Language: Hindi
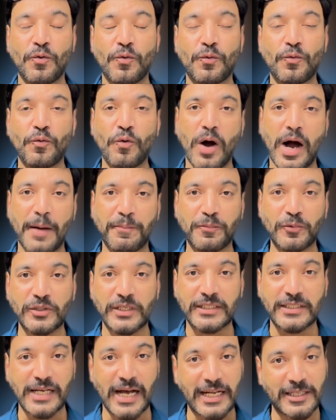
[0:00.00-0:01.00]
वो आप
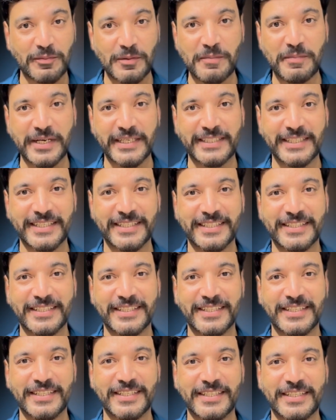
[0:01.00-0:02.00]
मुझे साथ में भेजें
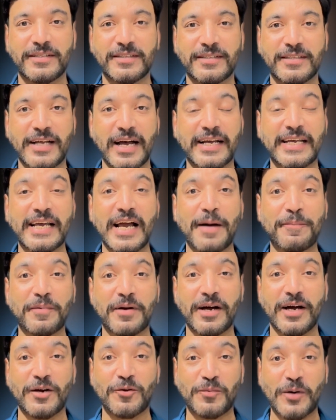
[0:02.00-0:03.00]
ताकि
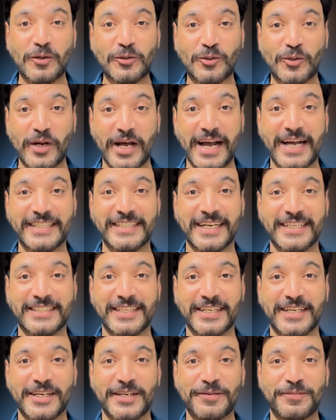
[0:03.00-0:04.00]
आपका अनुभव सुनाया जा
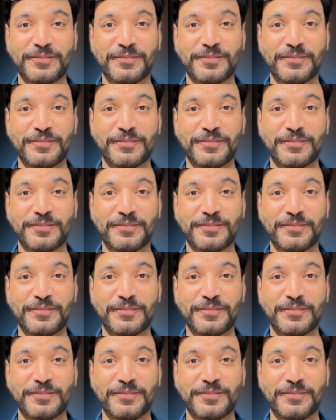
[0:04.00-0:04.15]
सके